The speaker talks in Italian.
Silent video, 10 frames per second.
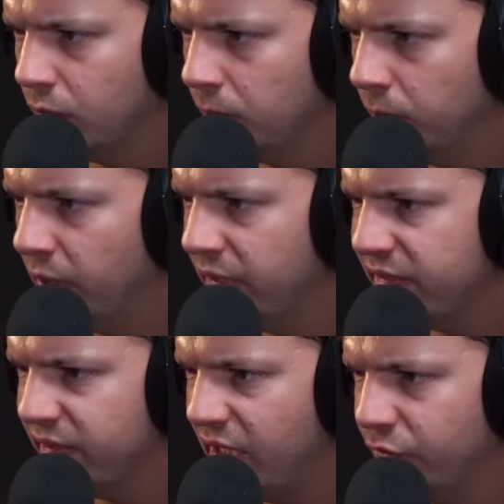Ma
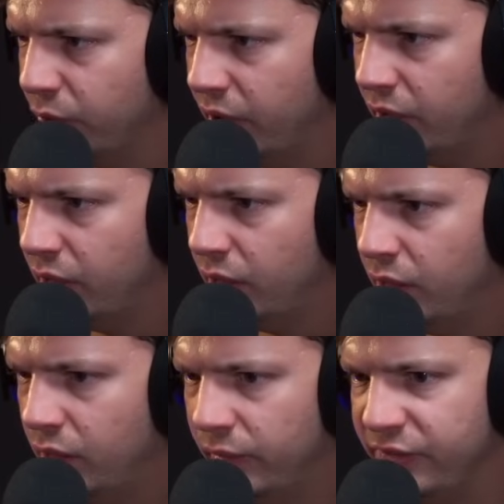strano, eh?
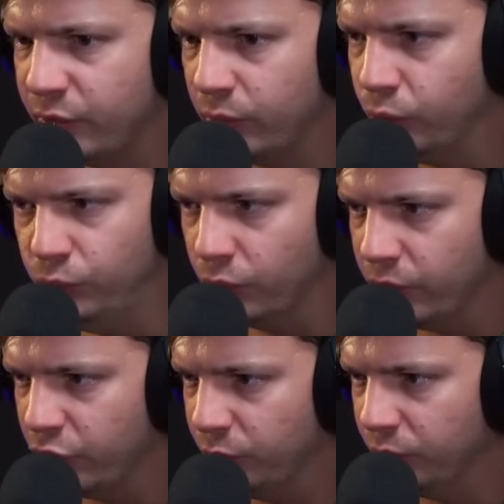C'è qualcuno
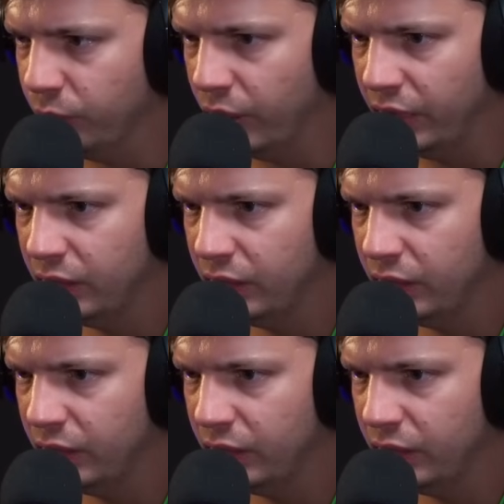qui comunque,